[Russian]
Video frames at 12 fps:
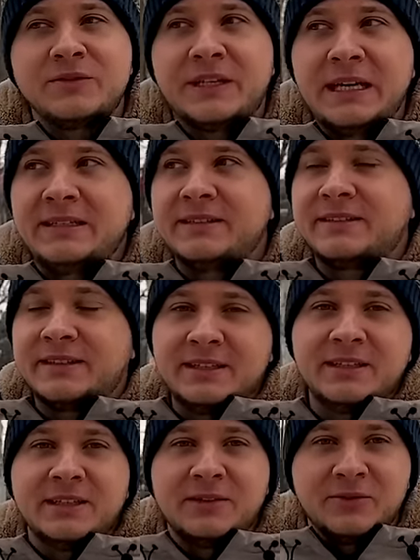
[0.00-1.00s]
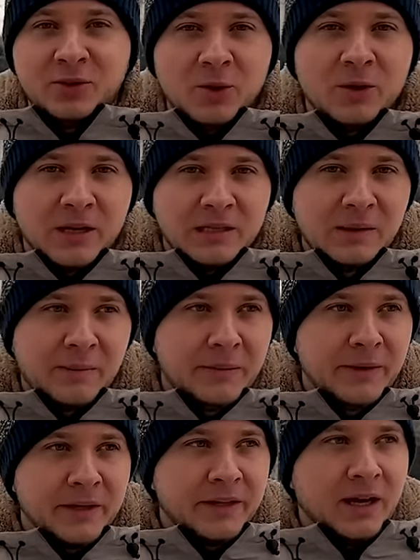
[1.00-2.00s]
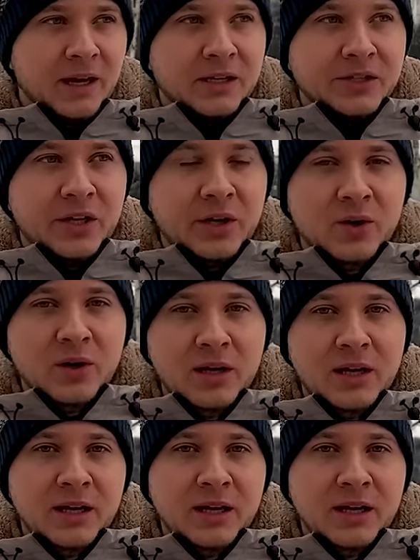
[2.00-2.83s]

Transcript: встретить цены в долларах, например, на жилье,